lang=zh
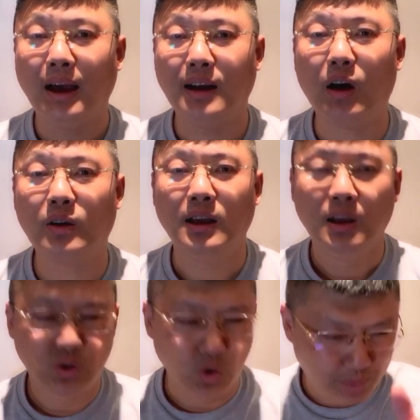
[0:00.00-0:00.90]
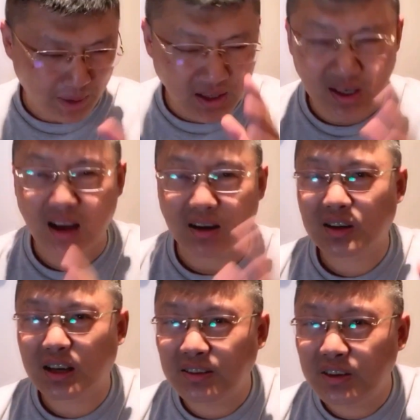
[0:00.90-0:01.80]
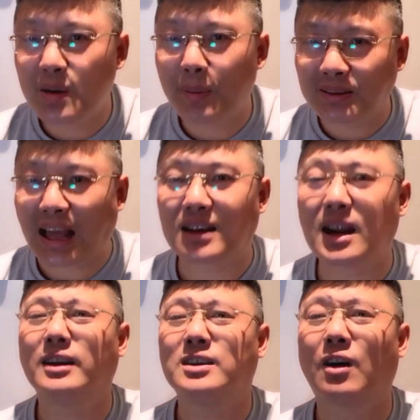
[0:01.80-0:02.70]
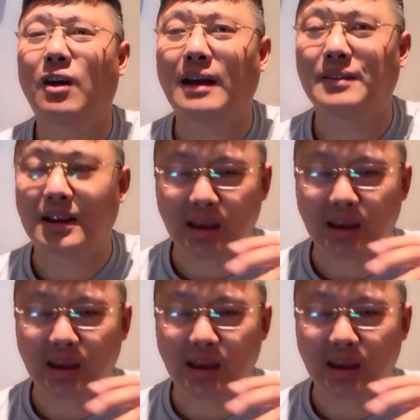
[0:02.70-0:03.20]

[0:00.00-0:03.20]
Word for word: 然后呢，就别想着跟日本打仗的事了啊。